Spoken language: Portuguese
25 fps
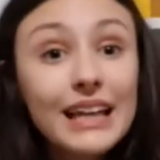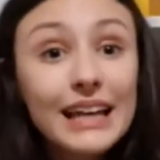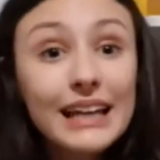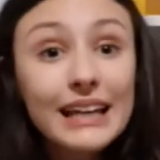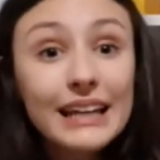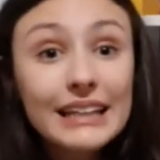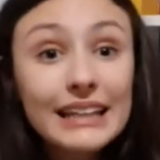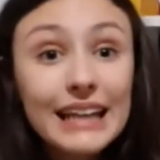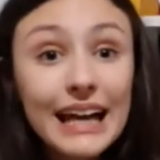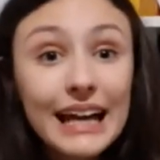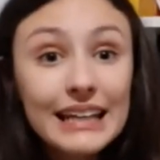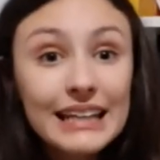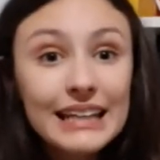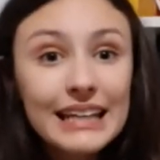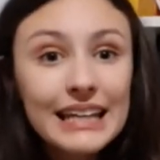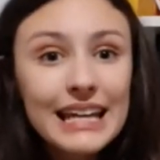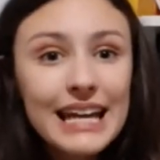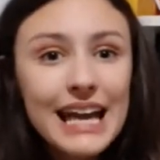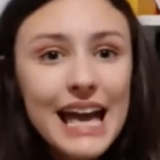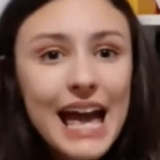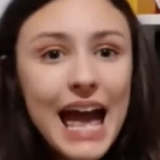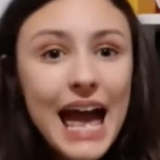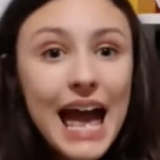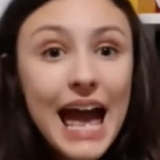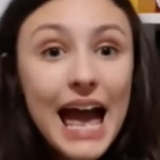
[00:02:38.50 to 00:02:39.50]
e aí
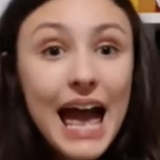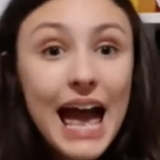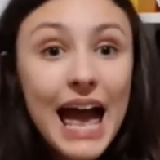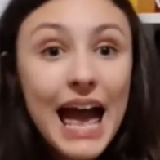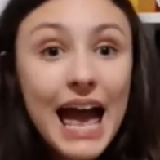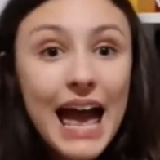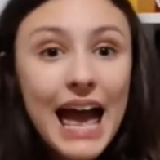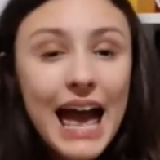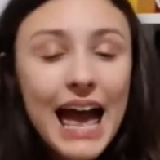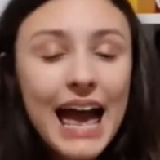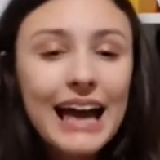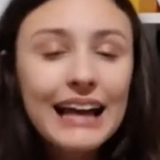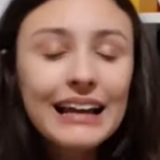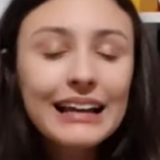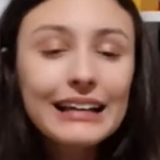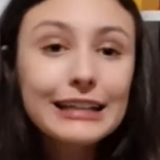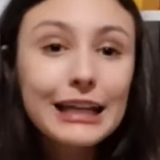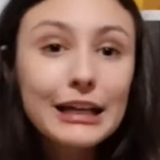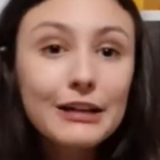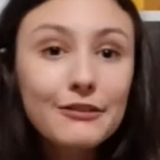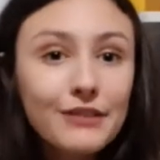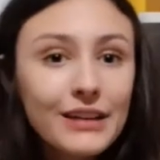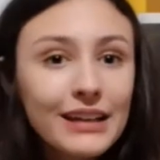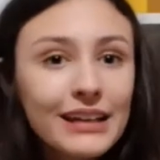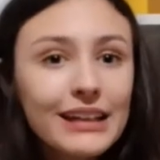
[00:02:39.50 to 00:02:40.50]
é, ela
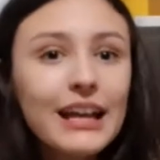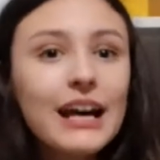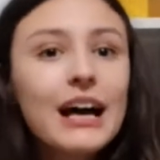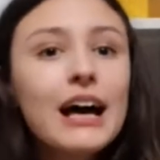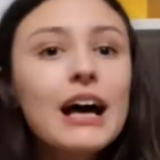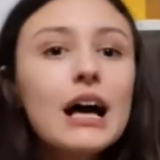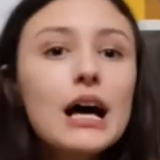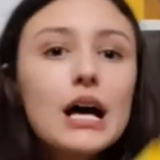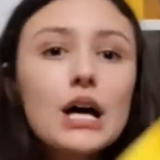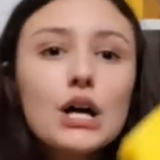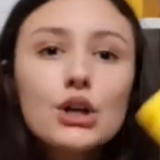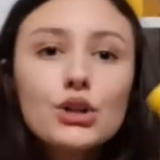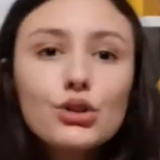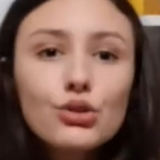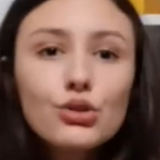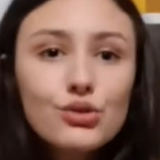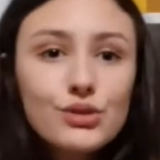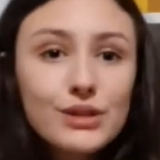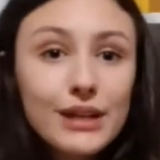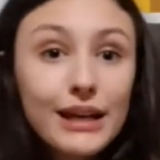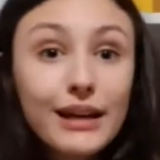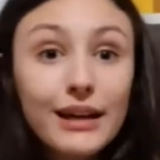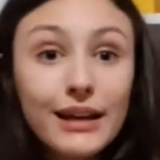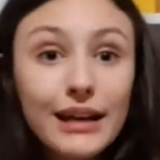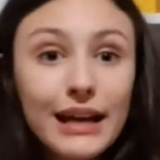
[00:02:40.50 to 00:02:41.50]
tava lá no
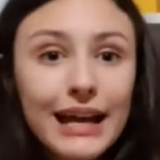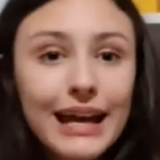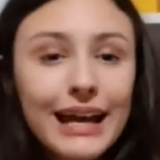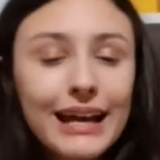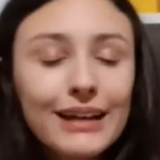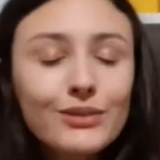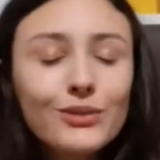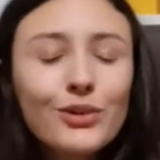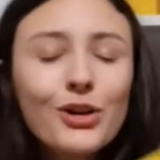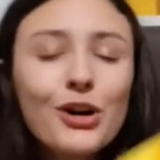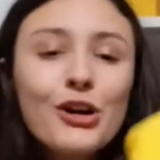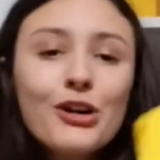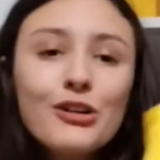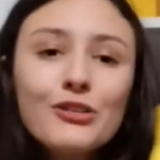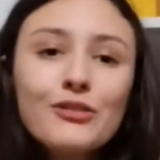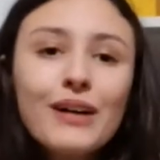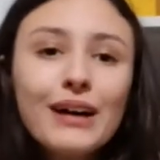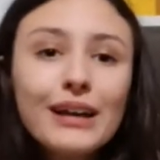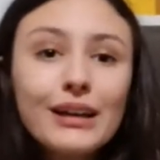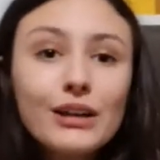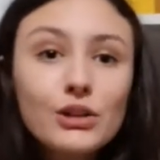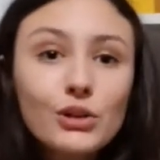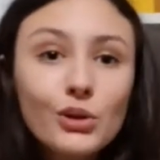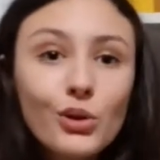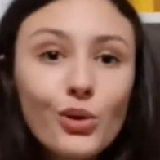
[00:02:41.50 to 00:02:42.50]
secreto,
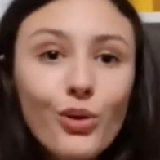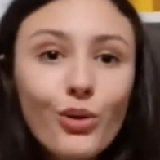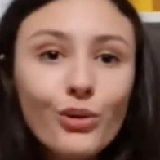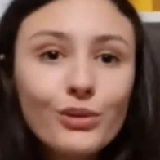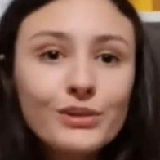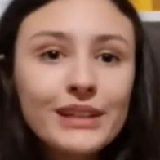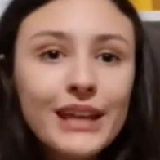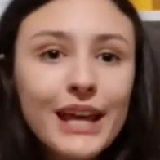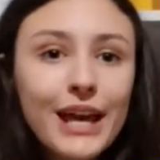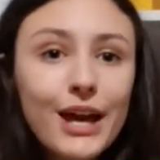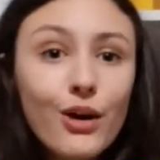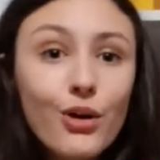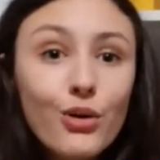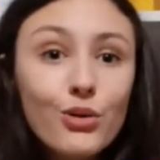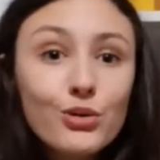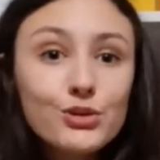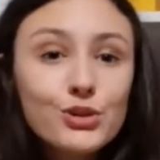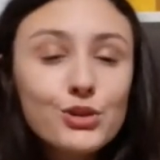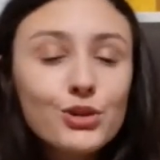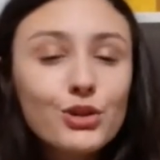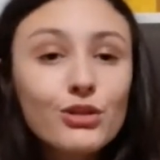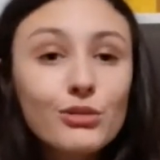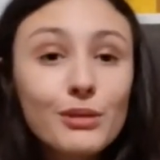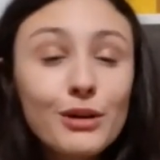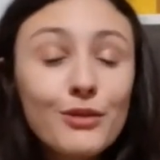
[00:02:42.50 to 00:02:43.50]
falando com Deus e
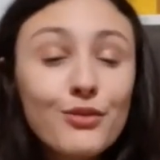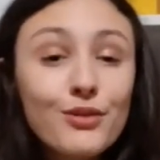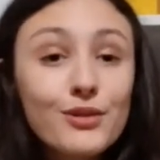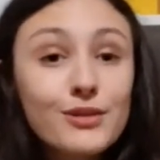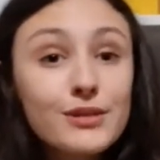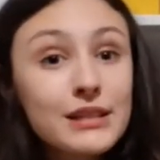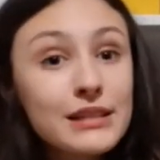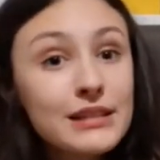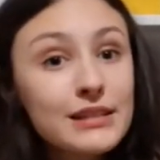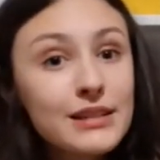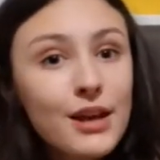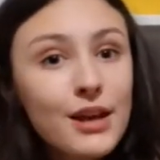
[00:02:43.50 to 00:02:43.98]
tudo mais, falou assim,